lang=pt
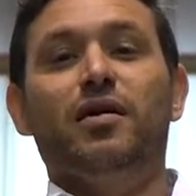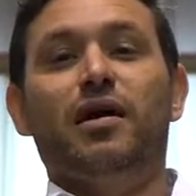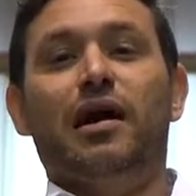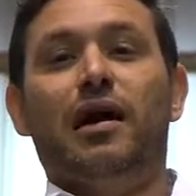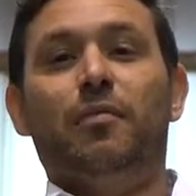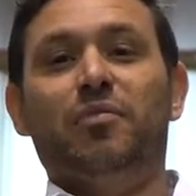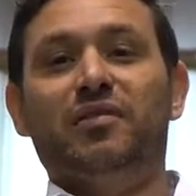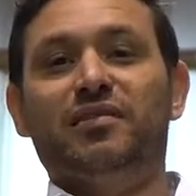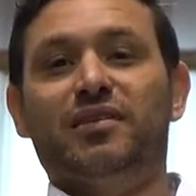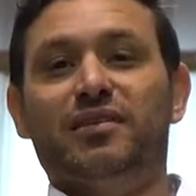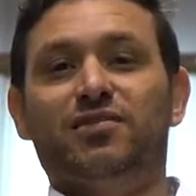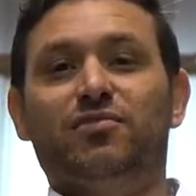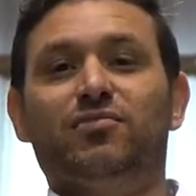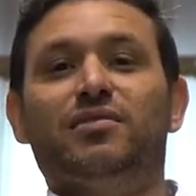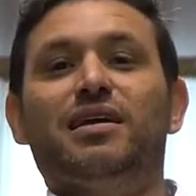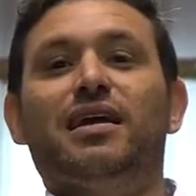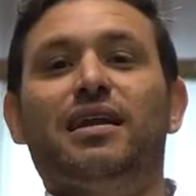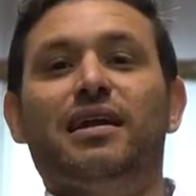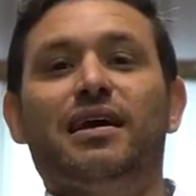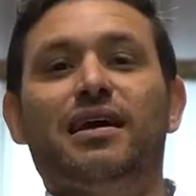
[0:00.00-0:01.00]
A plantação
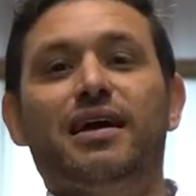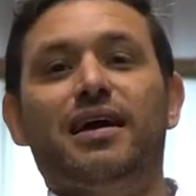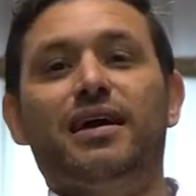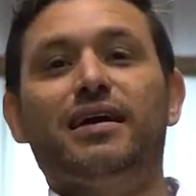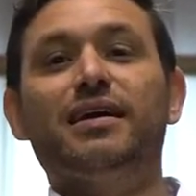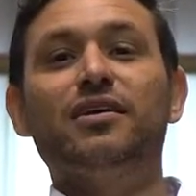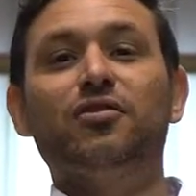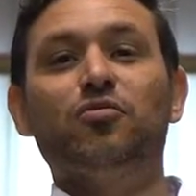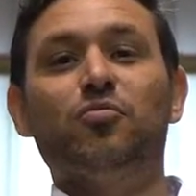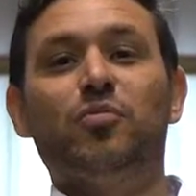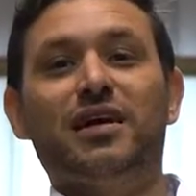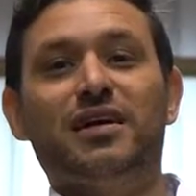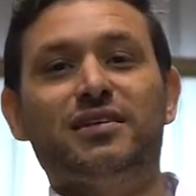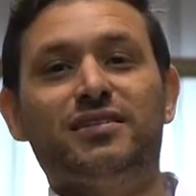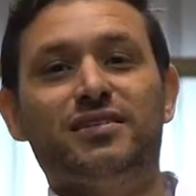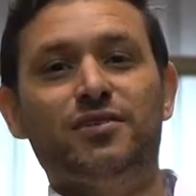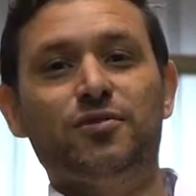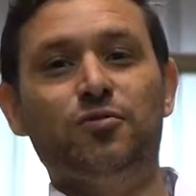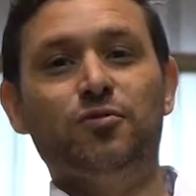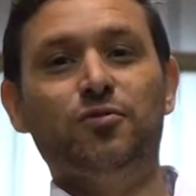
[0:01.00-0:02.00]
dela é aqui no
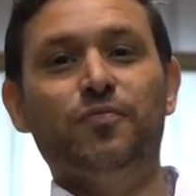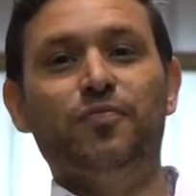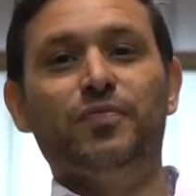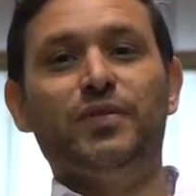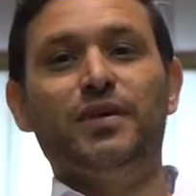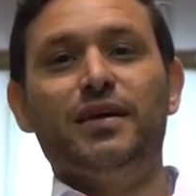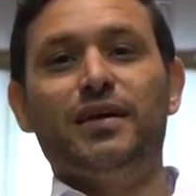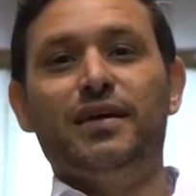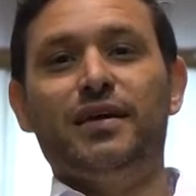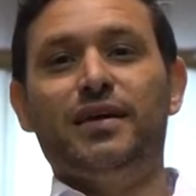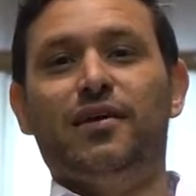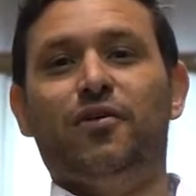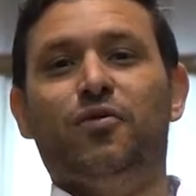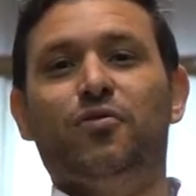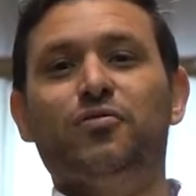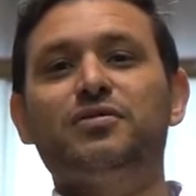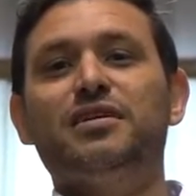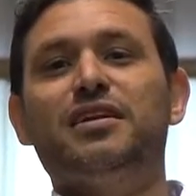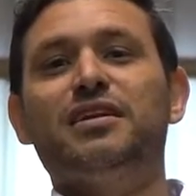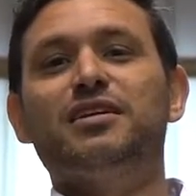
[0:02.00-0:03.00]
Brasil e
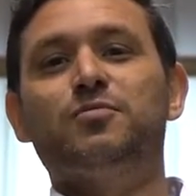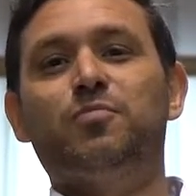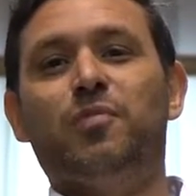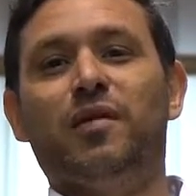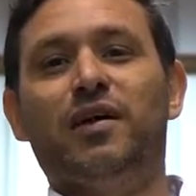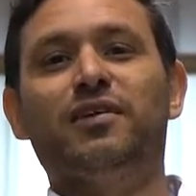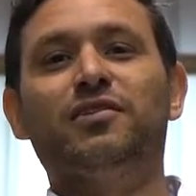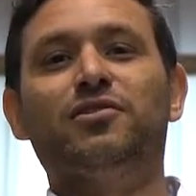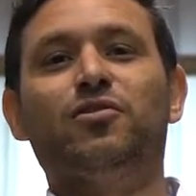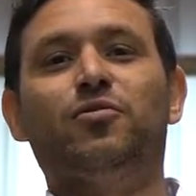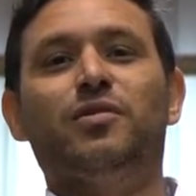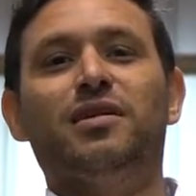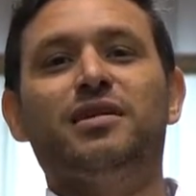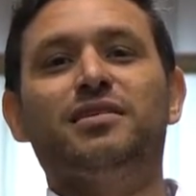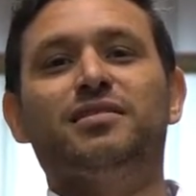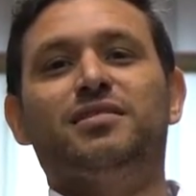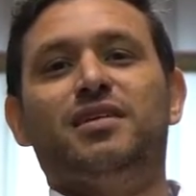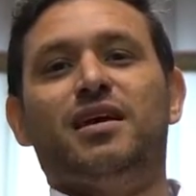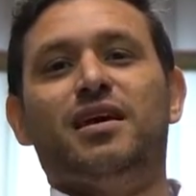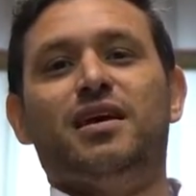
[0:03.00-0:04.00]
aonde eles plantam,
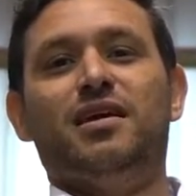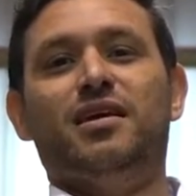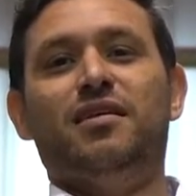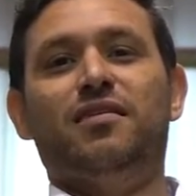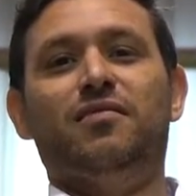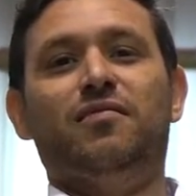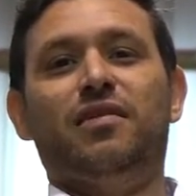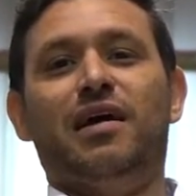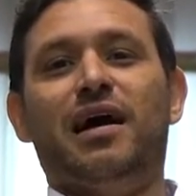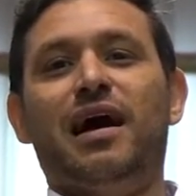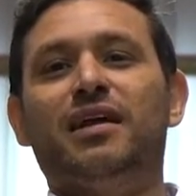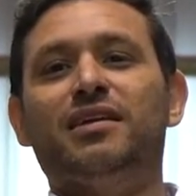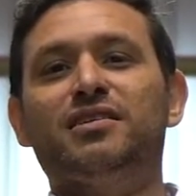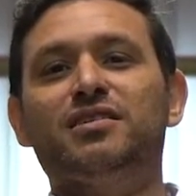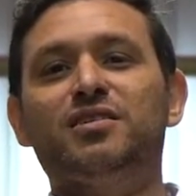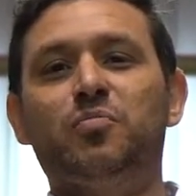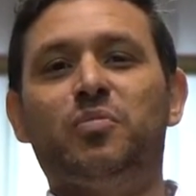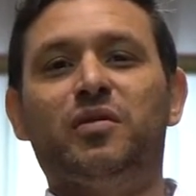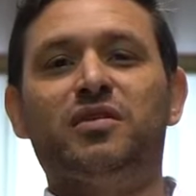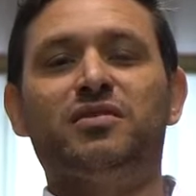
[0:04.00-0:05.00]
eles têm
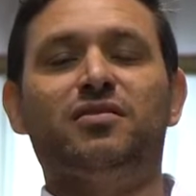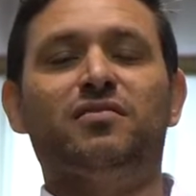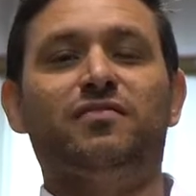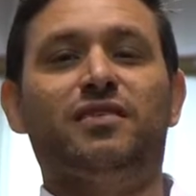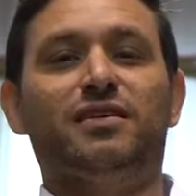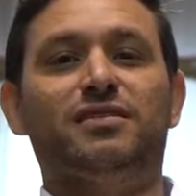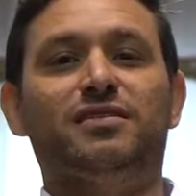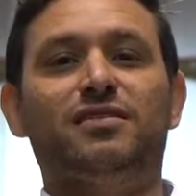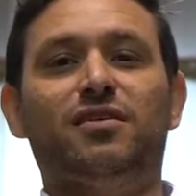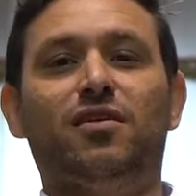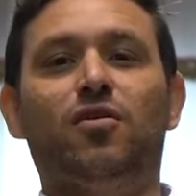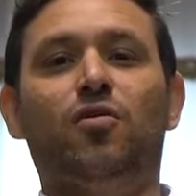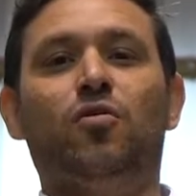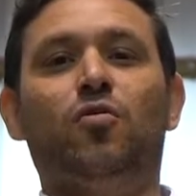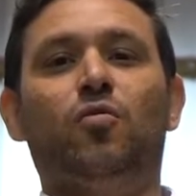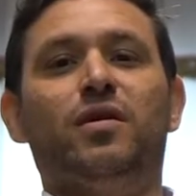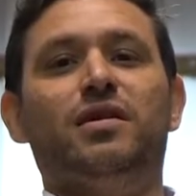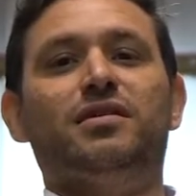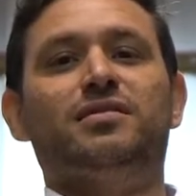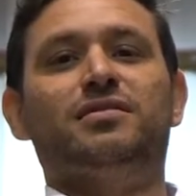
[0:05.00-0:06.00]
áreas de
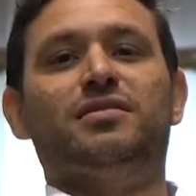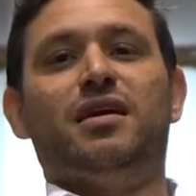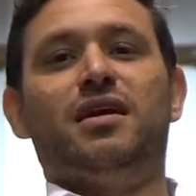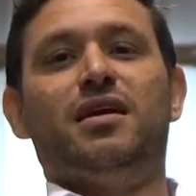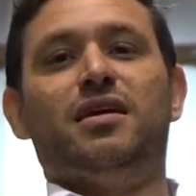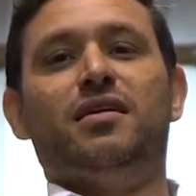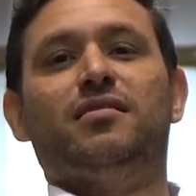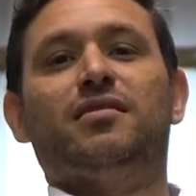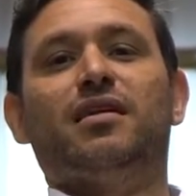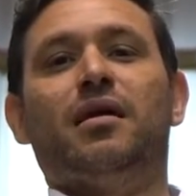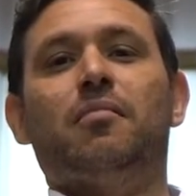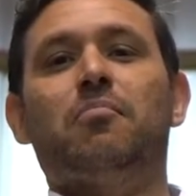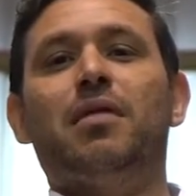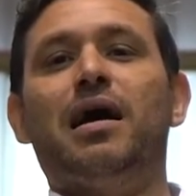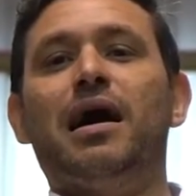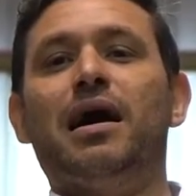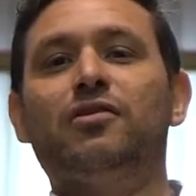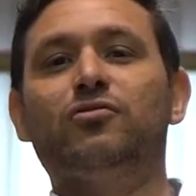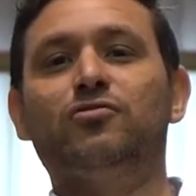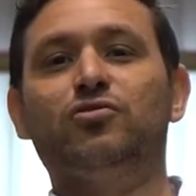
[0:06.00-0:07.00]
preservação, eles têm
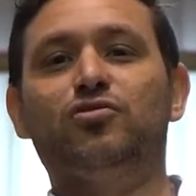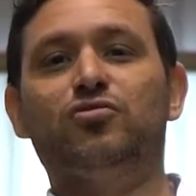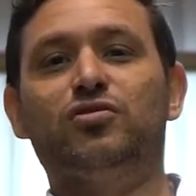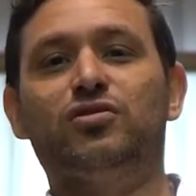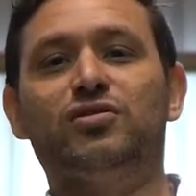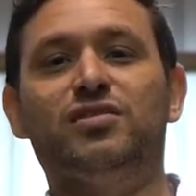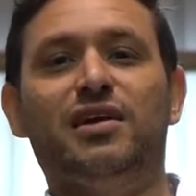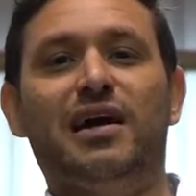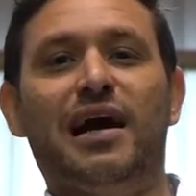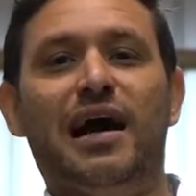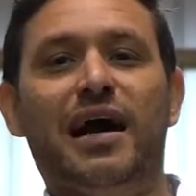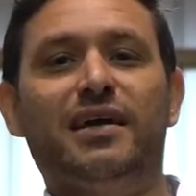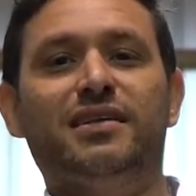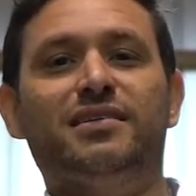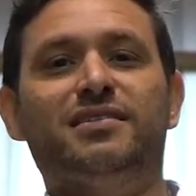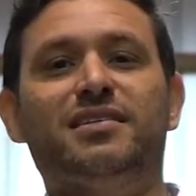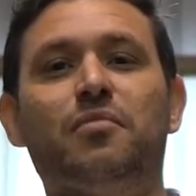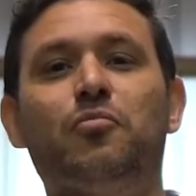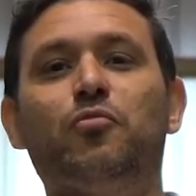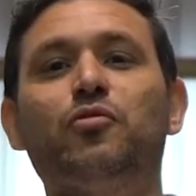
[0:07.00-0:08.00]
trabalhos
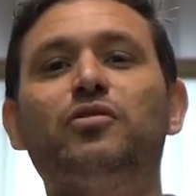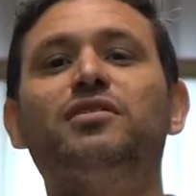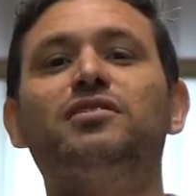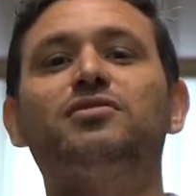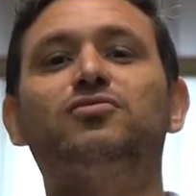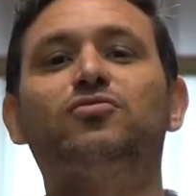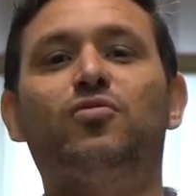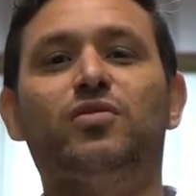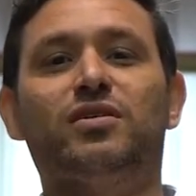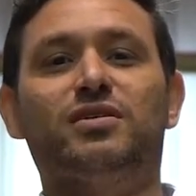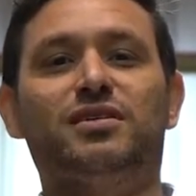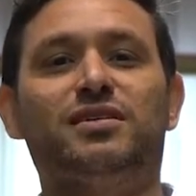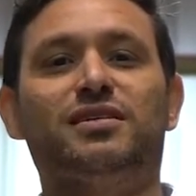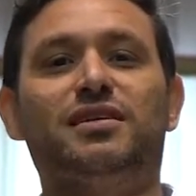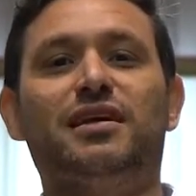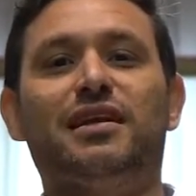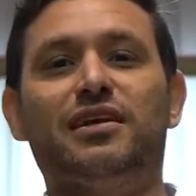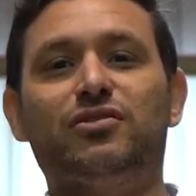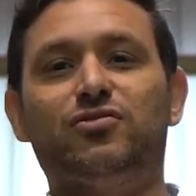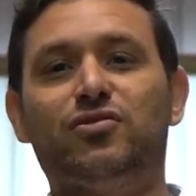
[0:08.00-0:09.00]
sociais, tem muitas
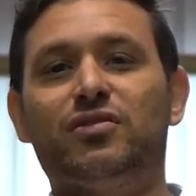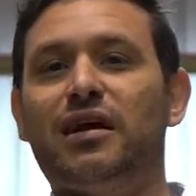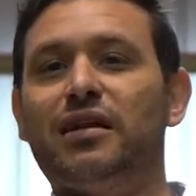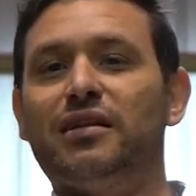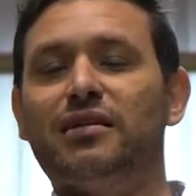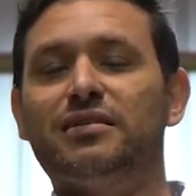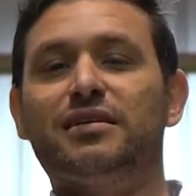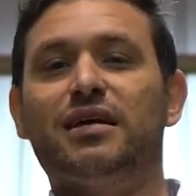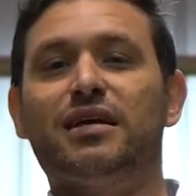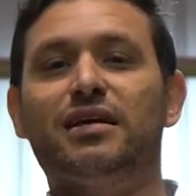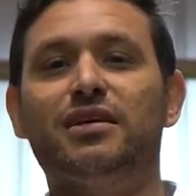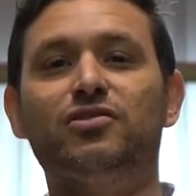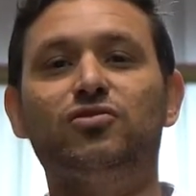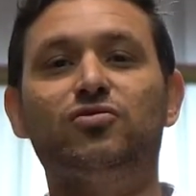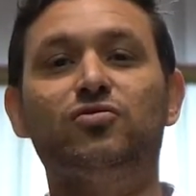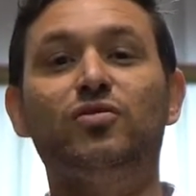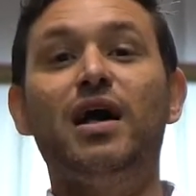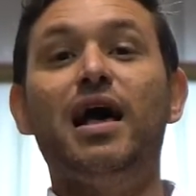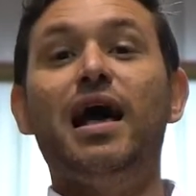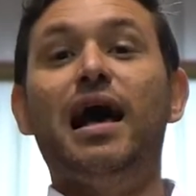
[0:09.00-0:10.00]
coisas relacionadas a isso,